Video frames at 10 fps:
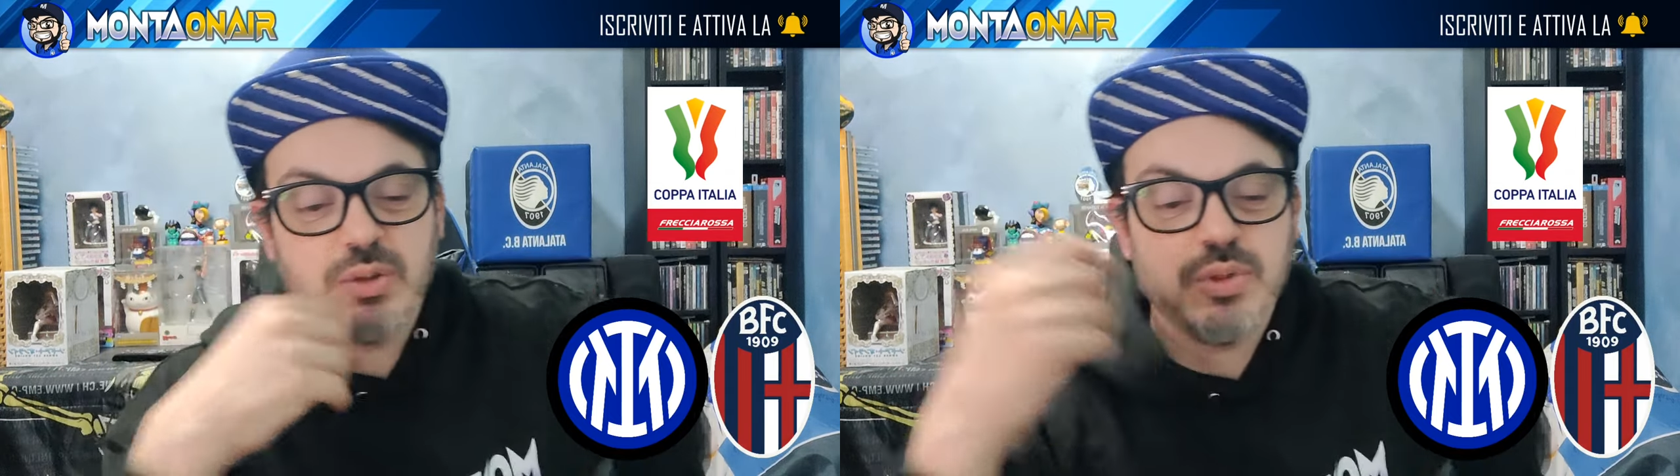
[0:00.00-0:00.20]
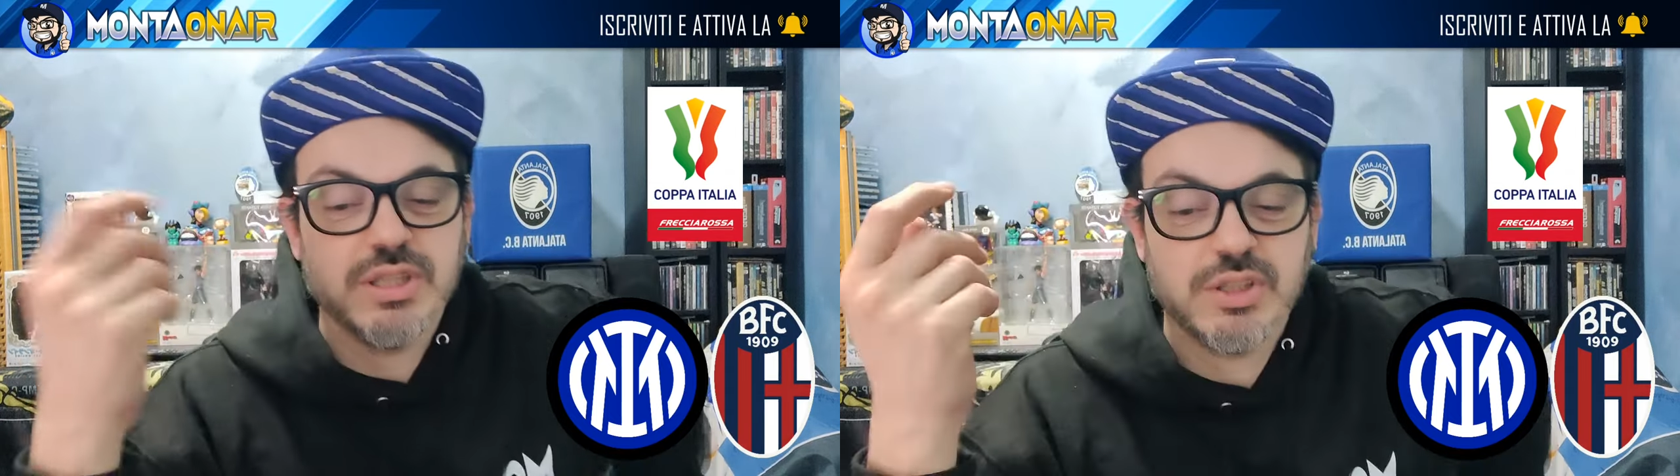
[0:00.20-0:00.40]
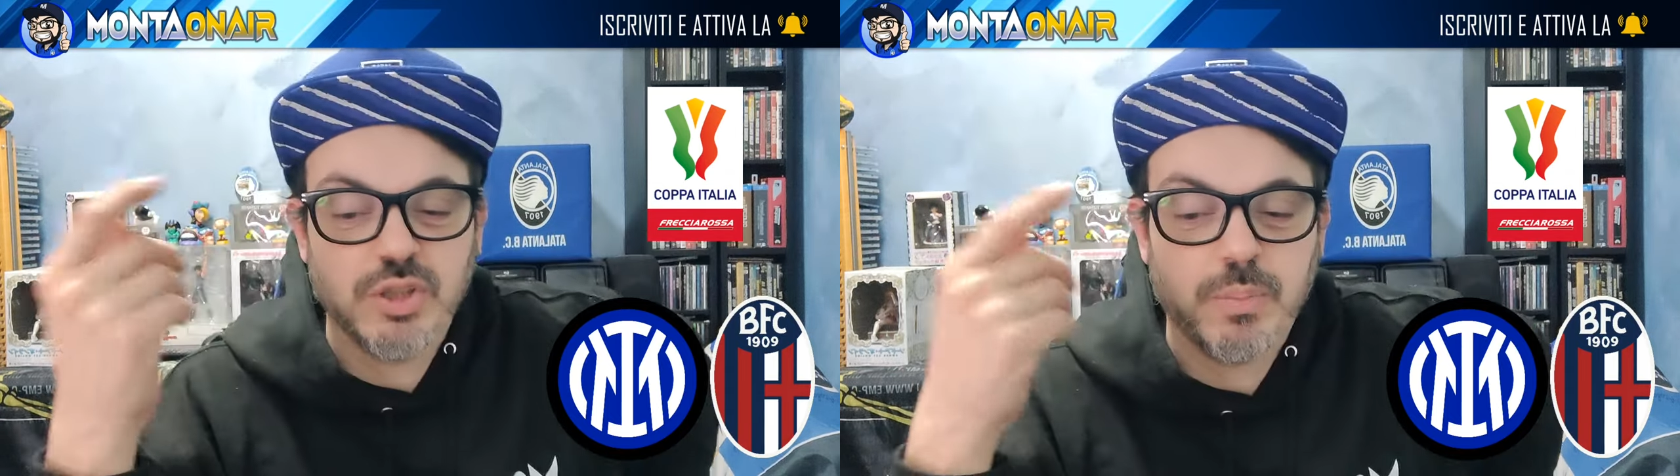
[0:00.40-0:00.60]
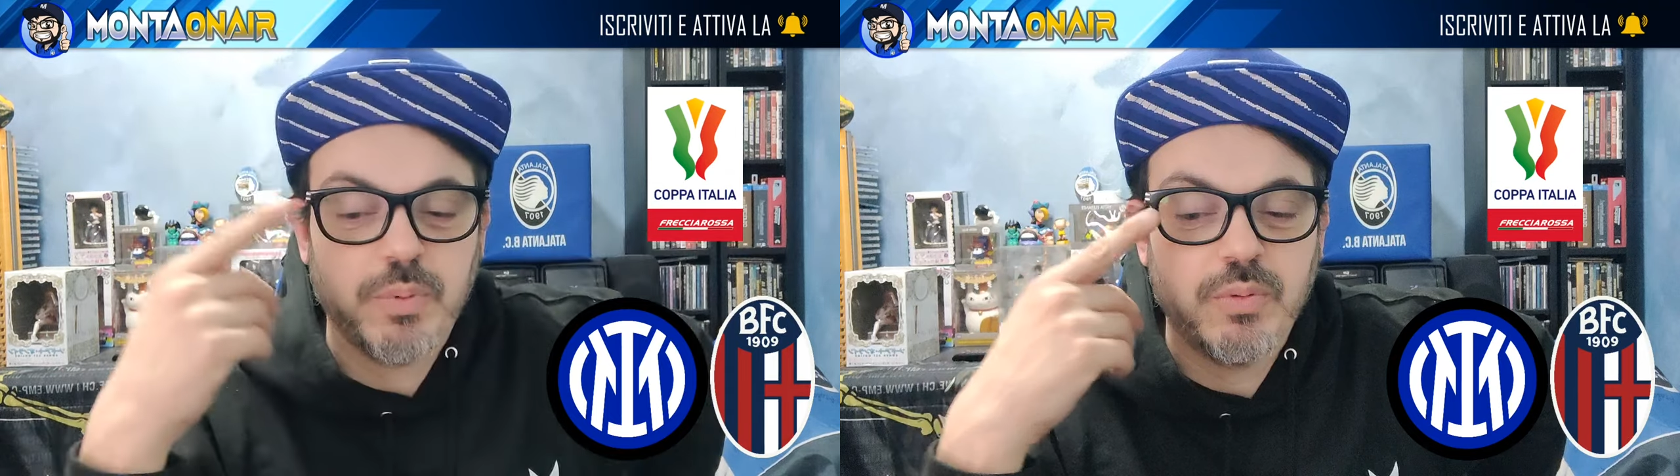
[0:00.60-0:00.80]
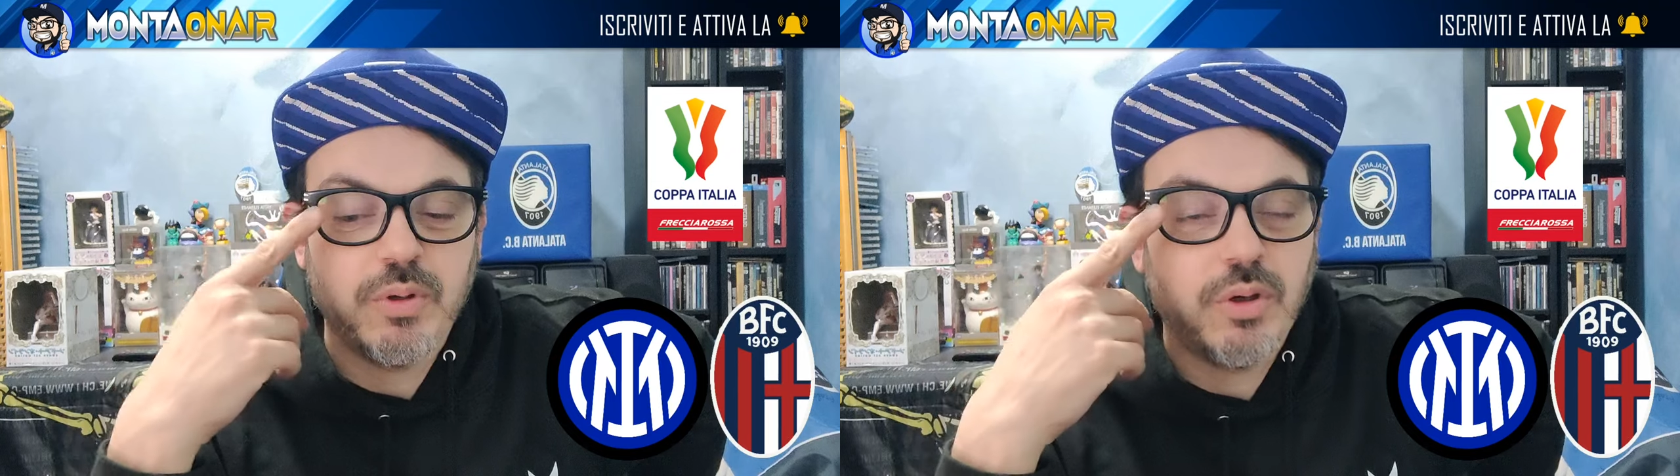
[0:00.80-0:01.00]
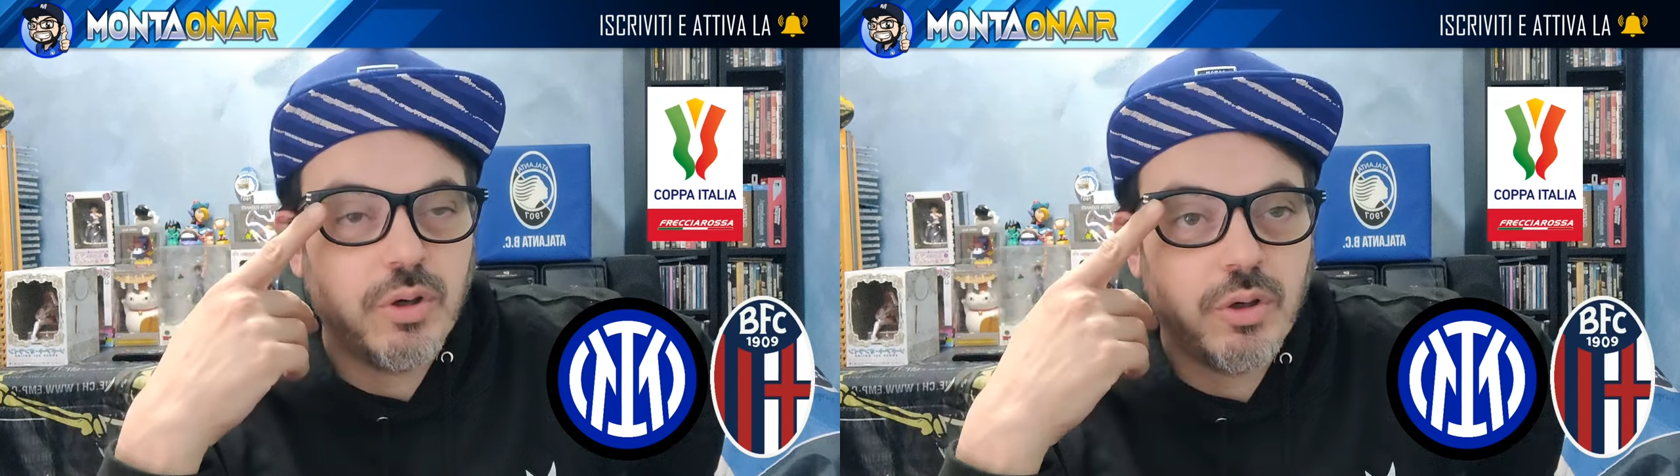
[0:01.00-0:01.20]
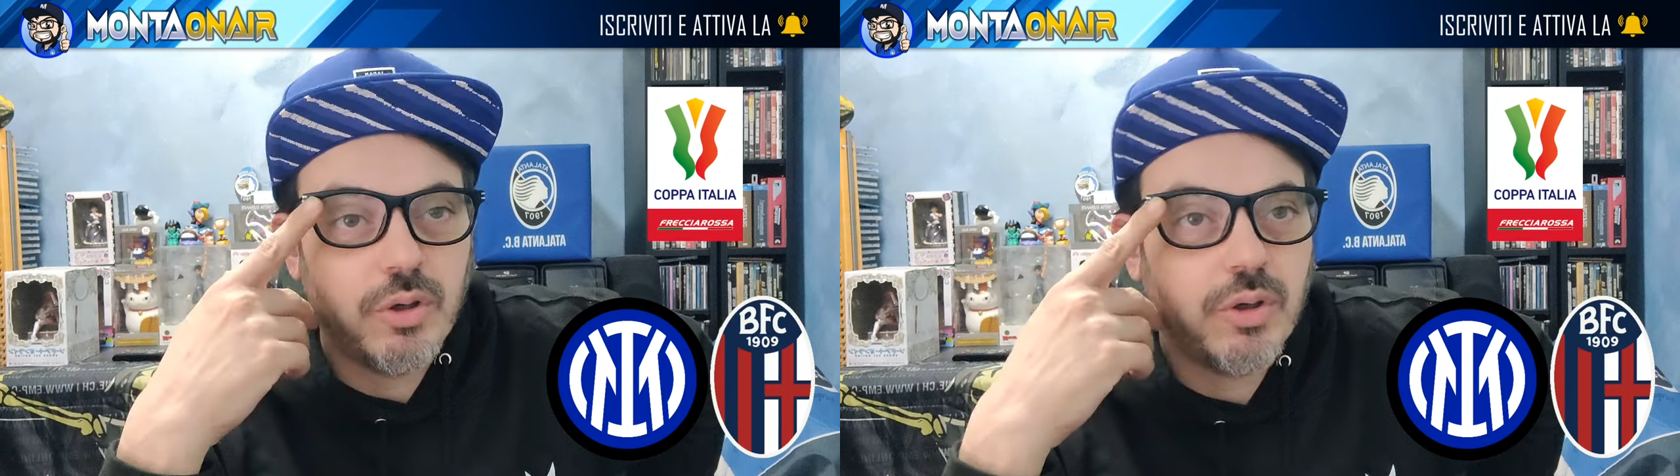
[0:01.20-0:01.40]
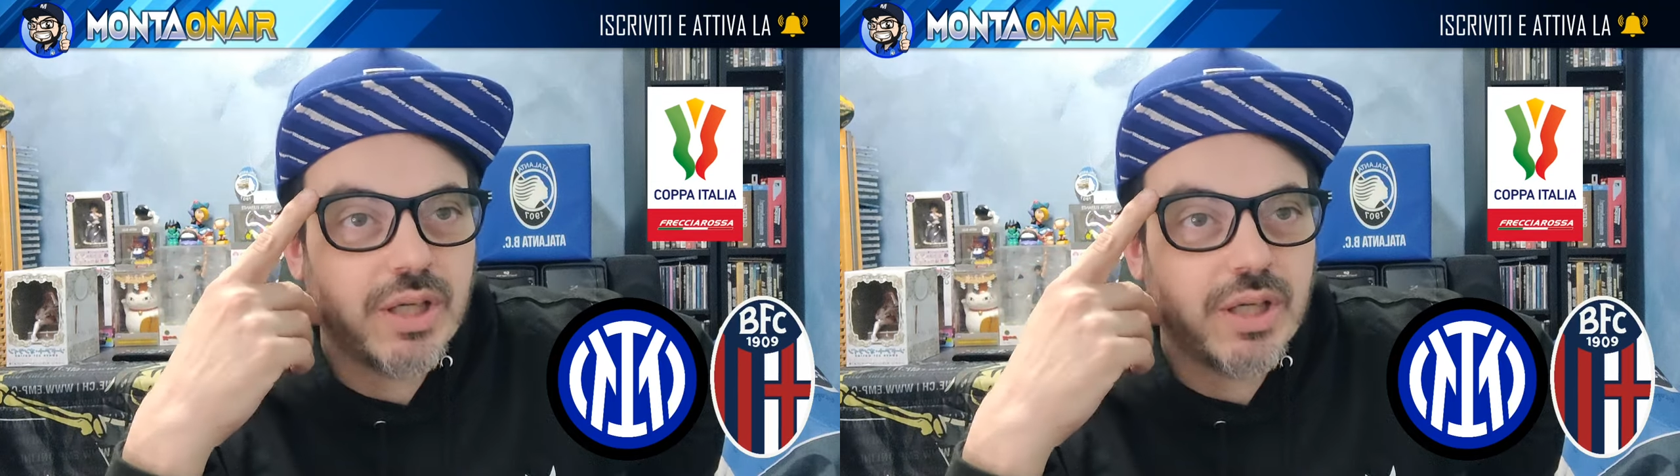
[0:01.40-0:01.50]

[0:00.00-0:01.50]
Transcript: quindi dopo